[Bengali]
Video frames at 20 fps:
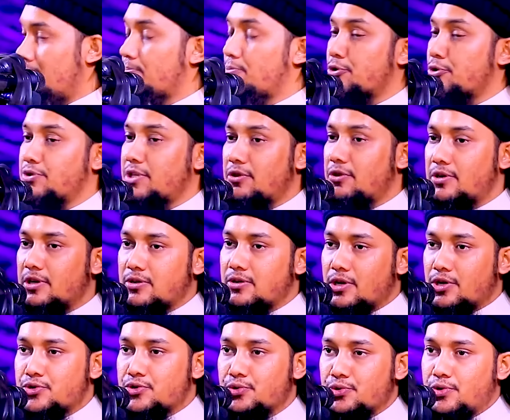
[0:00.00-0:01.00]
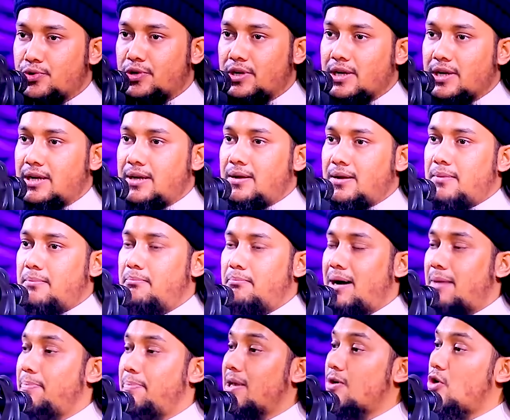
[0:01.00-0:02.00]
প্রতারণা করা শুরু করে
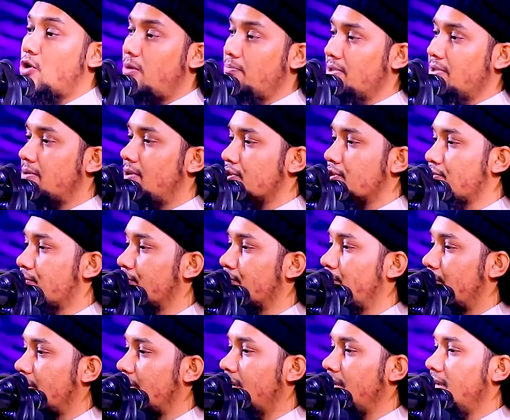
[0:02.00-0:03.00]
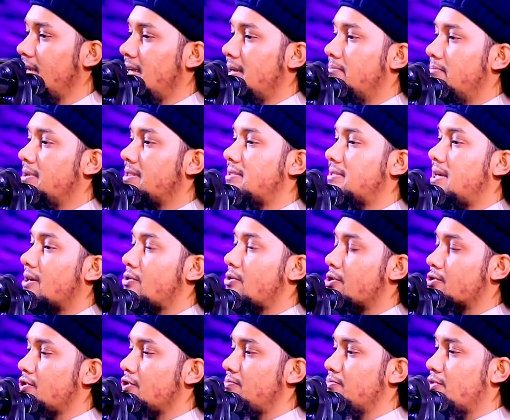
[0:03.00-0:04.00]
মাপে কম দেওয়া শুরু করে মিথ্যা
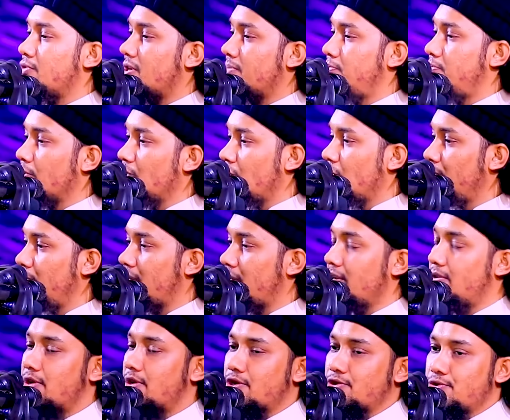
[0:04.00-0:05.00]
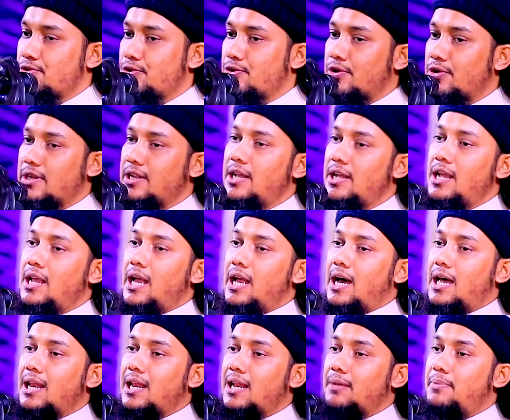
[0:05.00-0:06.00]
কসম করে পণ্য বিক্রি করা শুরু করে
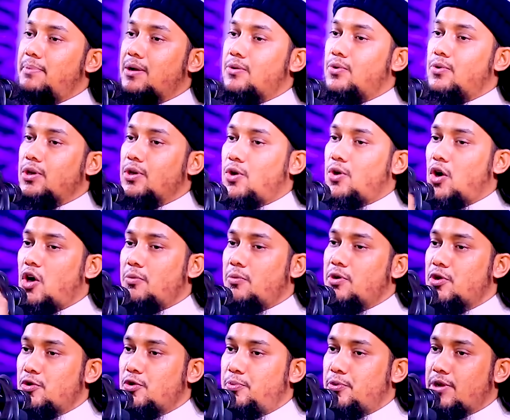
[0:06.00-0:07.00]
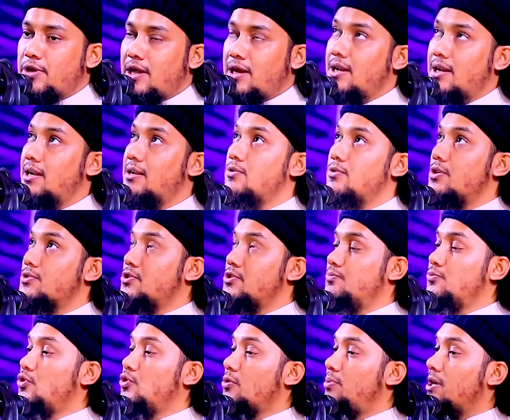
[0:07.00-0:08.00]
আল্লাহবাক ওই কমের উপরে আল্লাহর গজব
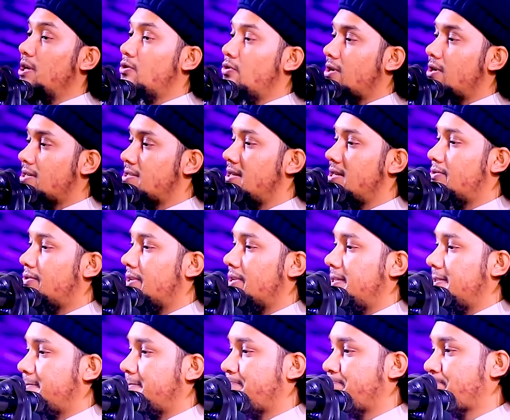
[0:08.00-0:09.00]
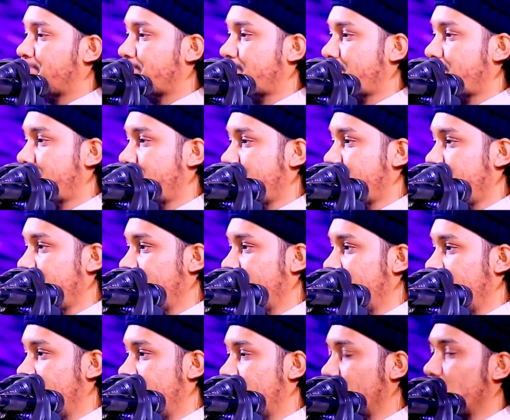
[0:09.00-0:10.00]
দুর্ভিক্ষ নাজিল করে
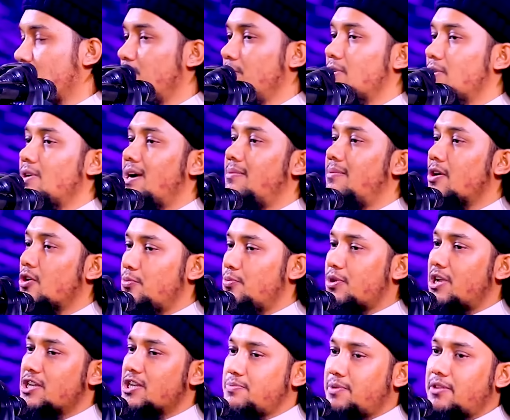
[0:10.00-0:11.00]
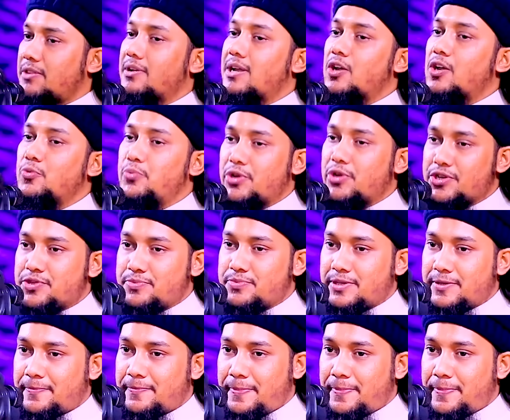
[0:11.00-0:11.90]
তো দুর্ভিক্ষ আমার উপর আসবে না তো কার উপর আসবে